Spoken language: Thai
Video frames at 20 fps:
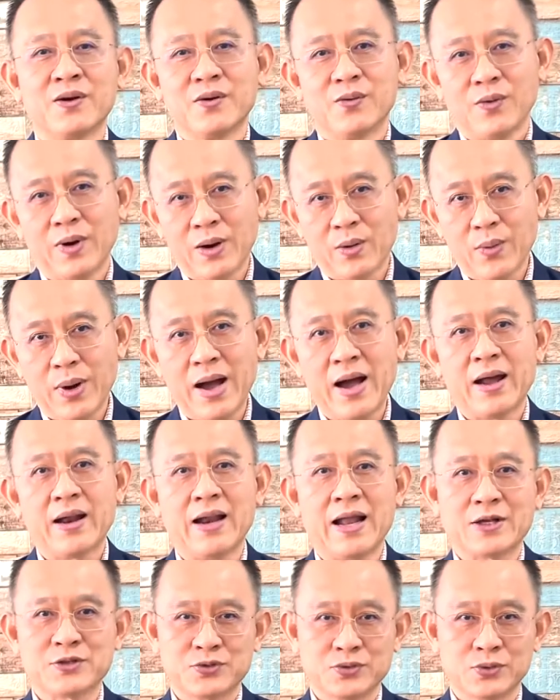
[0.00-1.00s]
หวังว่าห
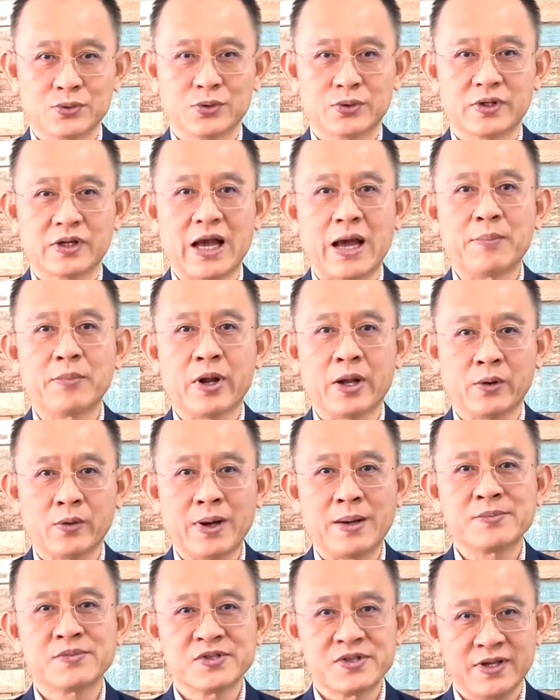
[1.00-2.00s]
ลักสูตรการบริหารค
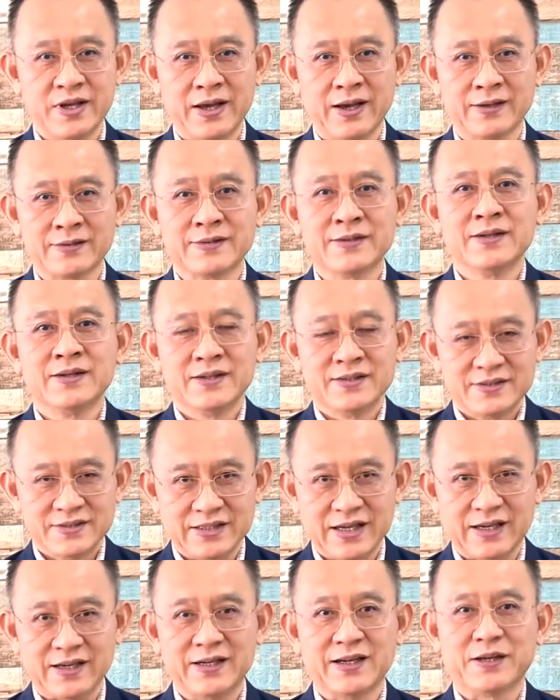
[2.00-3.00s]
วามเสี่ยง
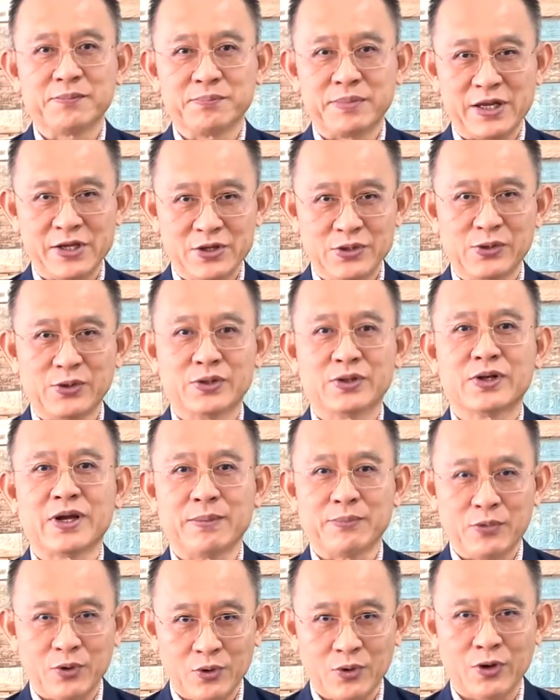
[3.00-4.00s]
จะเกิดประโยชน์กับ
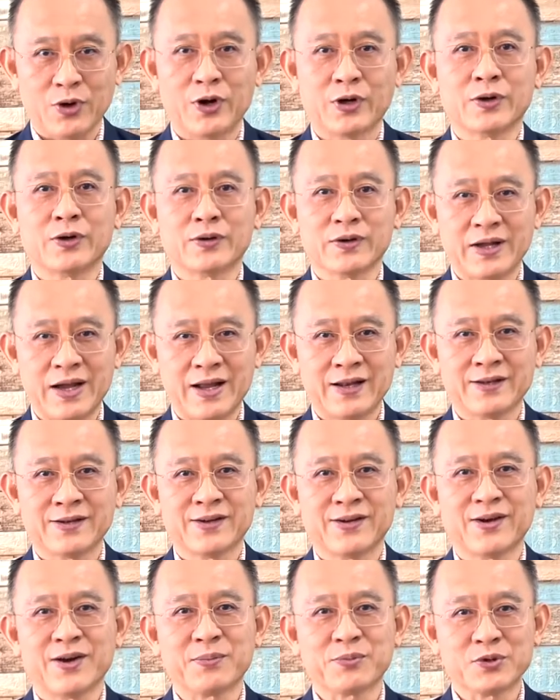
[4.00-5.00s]
องค์กรของท่าน
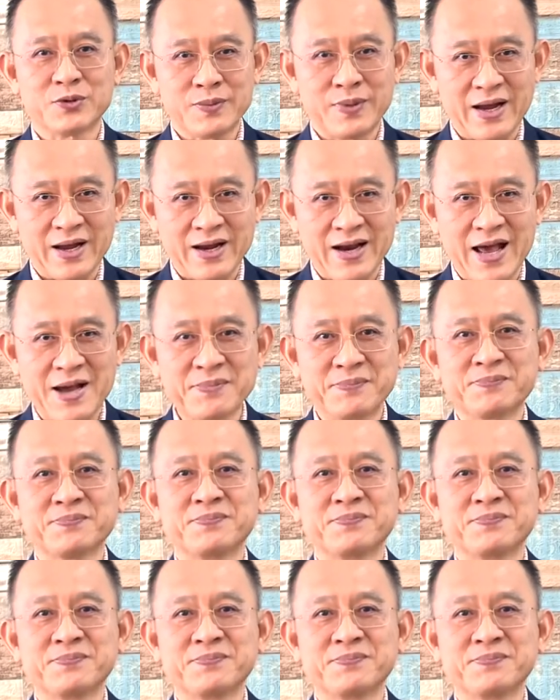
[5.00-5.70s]
ขอบคุณมากครั